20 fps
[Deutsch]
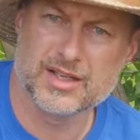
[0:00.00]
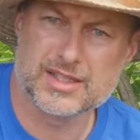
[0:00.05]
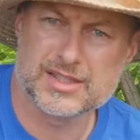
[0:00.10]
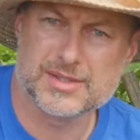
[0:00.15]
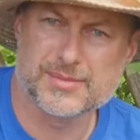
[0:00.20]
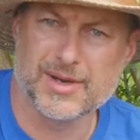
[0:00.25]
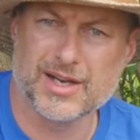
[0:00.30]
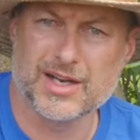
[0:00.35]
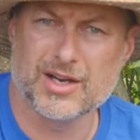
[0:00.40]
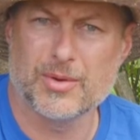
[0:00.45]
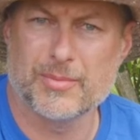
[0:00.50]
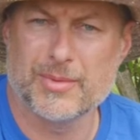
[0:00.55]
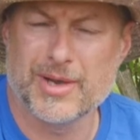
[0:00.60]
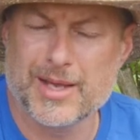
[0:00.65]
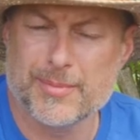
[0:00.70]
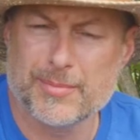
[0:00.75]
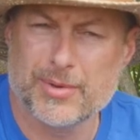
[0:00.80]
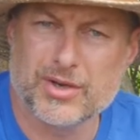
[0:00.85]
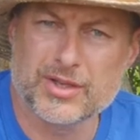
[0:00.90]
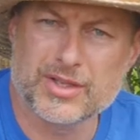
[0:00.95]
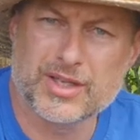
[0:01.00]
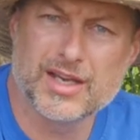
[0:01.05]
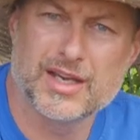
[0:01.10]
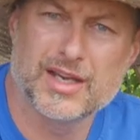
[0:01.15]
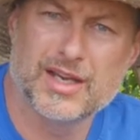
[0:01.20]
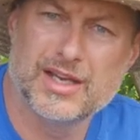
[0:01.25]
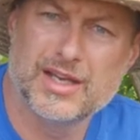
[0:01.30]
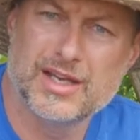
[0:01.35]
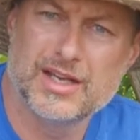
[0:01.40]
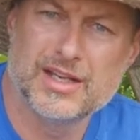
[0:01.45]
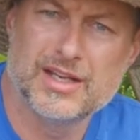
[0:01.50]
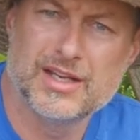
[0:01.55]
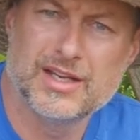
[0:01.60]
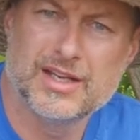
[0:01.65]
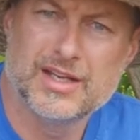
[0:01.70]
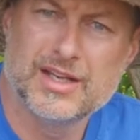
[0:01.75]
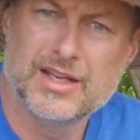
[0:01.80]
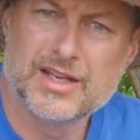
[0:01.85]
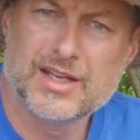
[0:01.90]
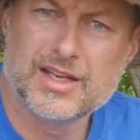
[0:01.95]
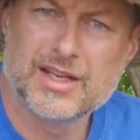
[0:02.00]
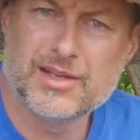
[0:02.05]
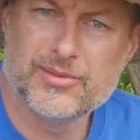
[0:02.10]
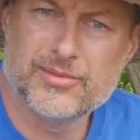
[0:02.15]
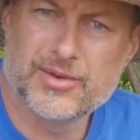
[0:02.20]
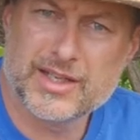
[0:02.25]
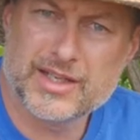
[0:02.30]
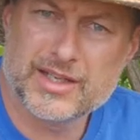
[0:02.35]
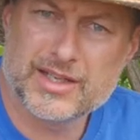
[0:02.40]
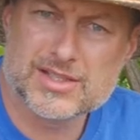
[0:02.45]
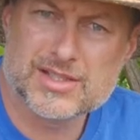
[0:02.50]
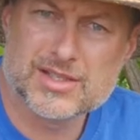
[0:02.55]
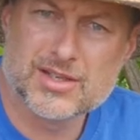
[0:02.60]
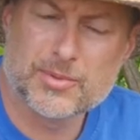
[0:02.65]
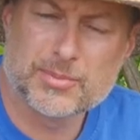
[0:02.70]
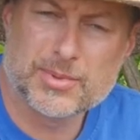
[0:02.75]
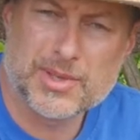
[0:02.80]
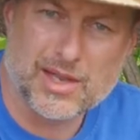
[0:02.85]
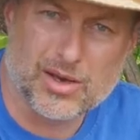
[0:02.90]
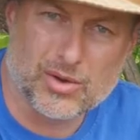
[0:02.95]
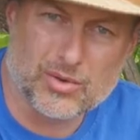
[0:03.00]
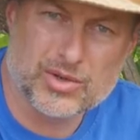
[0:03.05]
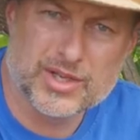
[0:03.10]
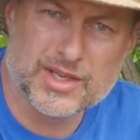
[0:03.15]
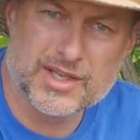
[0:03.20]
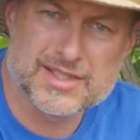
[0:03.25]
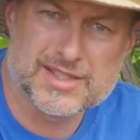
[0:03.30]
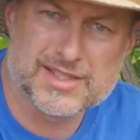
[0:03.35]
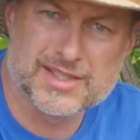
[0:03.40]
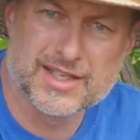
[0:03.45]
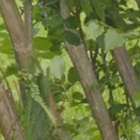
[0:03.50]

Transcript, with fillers: zwei haben wir eingebaut. Ich werde jetzt noch ein bisschen angießen,